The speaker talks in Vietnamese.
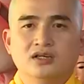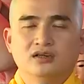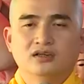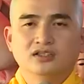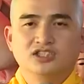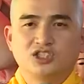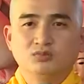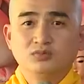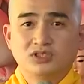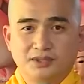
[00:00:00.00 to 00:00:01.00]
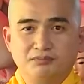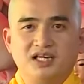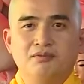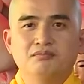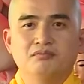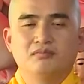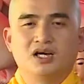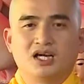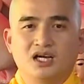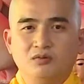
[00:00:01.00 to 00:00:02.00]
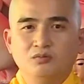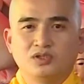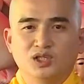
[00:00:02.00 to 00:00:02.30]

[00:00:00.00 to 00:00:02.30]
Người sống 100 năm mà không